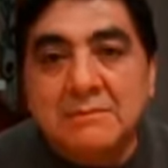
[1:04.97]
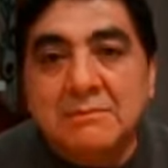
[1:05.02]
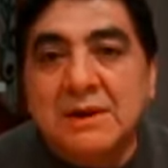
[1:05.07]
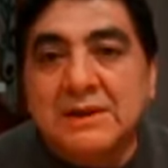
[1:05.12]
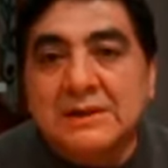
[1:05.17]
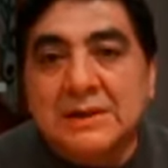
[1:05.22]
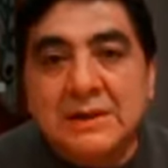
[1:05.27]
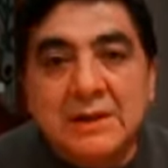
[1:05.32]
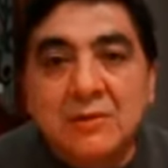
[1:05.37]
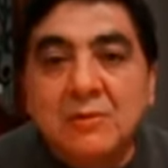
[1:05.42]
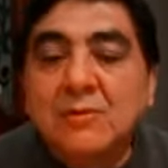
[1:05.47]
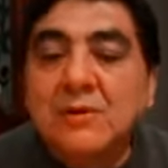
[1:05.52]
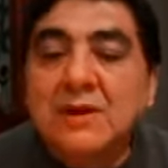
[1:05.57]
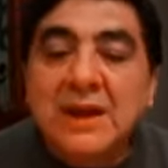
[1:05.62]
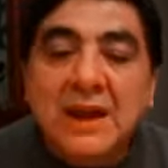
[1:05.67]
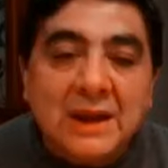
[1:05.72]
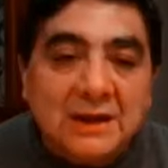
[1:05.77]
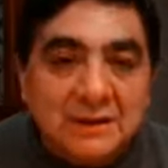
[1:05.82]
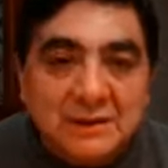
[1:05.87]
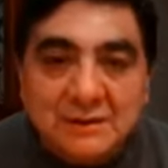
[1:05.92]
va a tener un
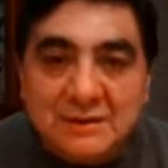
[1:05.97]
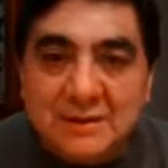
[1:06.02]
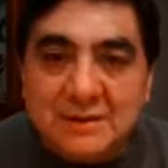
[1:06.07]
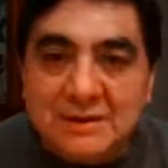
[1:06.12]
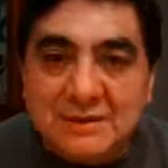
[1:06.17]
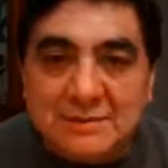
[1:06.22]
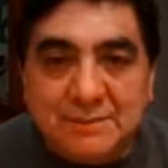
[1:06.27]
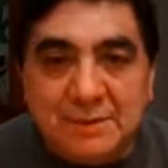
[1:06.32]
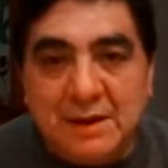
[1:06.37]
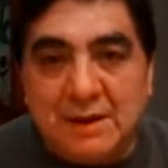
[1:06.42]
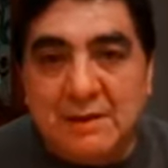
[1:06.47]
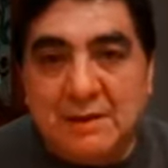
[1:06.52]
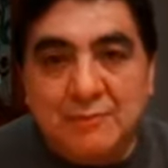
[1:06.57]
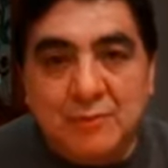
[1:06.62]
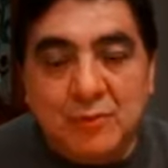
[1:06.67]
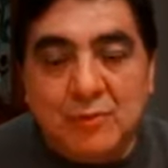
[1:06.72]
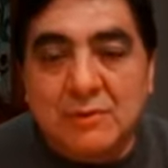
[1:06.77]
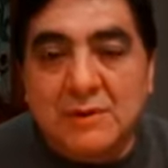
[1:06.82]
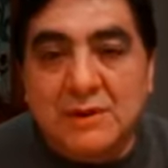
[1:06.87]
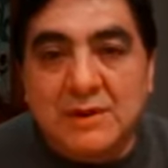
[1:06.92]
gran interés para el
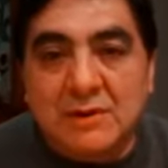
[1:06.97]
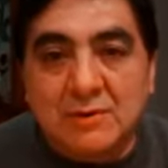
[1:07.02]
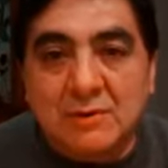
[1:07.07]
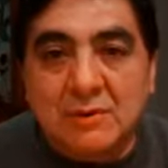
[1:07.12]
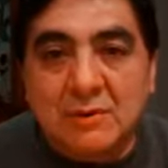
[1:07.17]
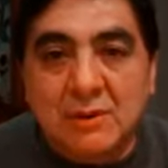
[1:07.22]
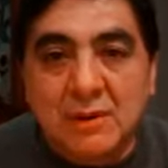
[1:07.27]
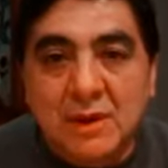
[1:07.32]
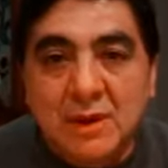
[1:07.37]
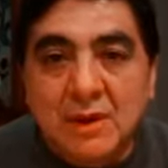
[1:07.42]
público,